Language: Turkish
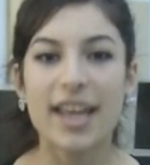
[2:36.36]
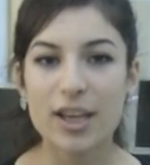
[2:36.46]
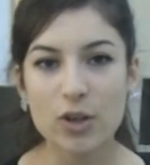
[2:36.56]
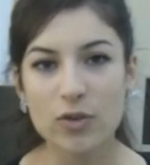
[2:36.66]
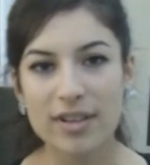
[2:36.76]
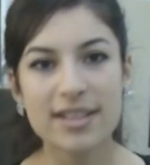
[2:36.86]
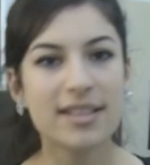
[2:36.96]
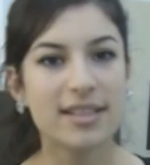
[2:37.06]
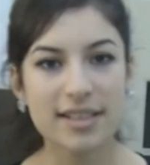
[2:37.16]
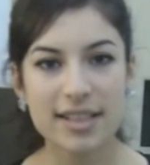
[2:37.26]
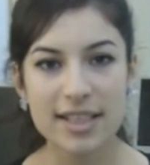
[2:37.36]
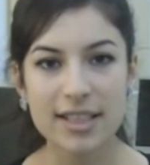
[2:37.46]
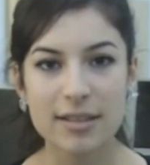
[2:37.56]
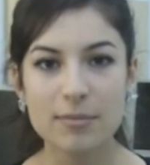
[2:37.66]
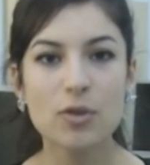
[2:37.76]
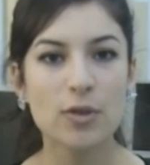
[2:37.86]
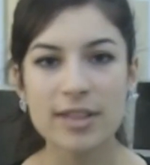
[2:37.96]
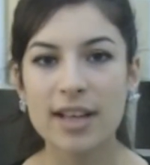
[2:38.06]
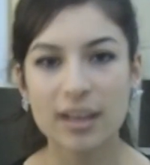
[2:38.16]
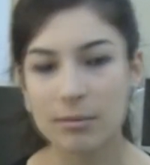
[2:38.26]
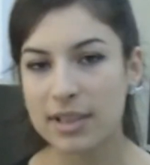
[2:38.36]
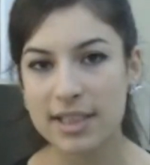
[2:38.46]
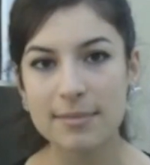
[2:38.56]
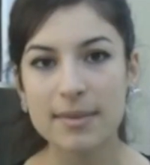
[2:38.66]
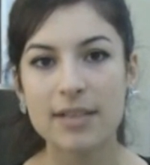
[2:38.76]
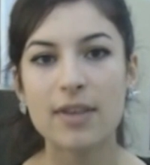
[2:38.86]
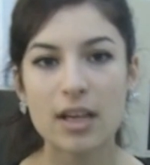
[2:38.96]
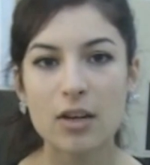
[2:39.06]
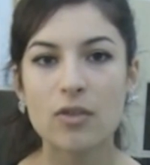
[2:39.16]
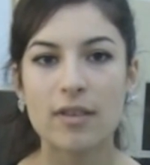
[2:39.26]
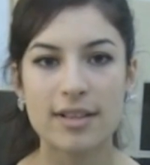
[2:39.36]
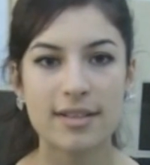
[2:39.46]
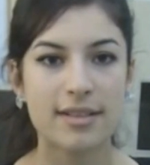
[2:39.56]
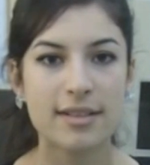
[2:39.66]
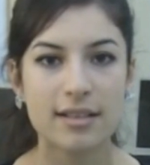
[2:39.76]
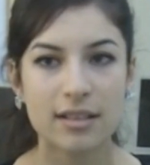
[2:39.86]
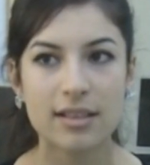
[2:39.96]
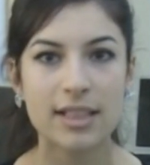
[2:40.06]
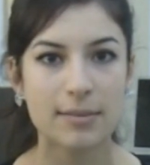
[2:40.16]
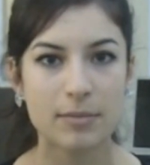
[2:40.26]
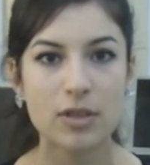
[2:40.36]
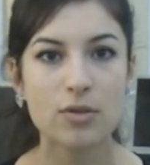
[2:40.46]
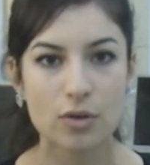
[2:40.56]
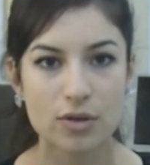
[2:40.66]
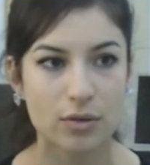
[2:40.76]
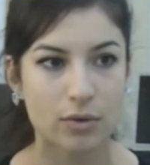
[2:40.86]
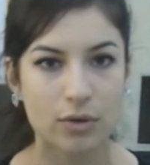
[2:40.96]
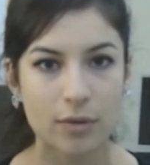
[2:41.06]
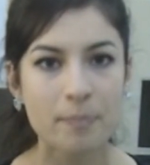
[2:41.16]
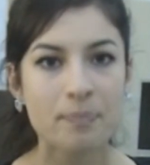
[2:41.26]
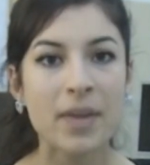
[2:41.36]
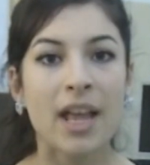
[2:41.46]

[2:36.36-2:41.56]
Ege Üniversitesi'ni seçtim. Çünkü zaten ben İzmirliyim ve Ege Üniversitesi'nin ismini çokça duydum.